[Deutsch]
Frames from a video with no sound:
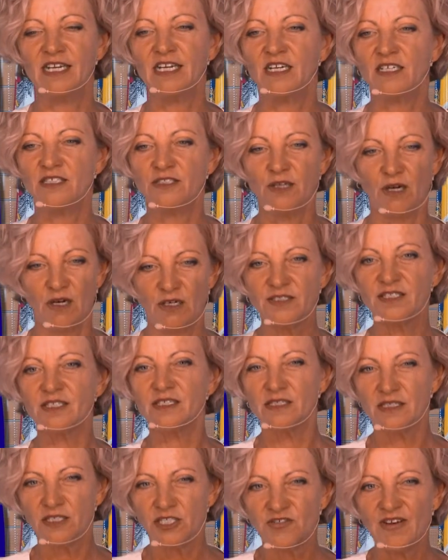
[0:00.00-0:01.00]
Ja, das
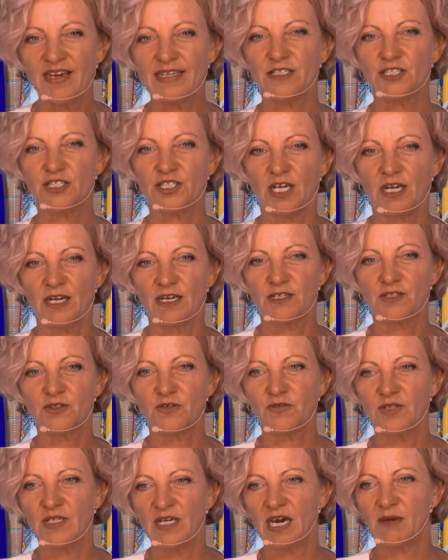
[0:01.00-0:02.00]
ist ein Schweinestall. Also
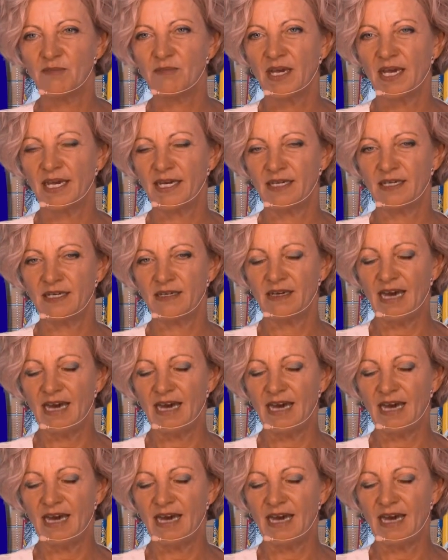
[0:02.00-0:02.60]
wir haben keine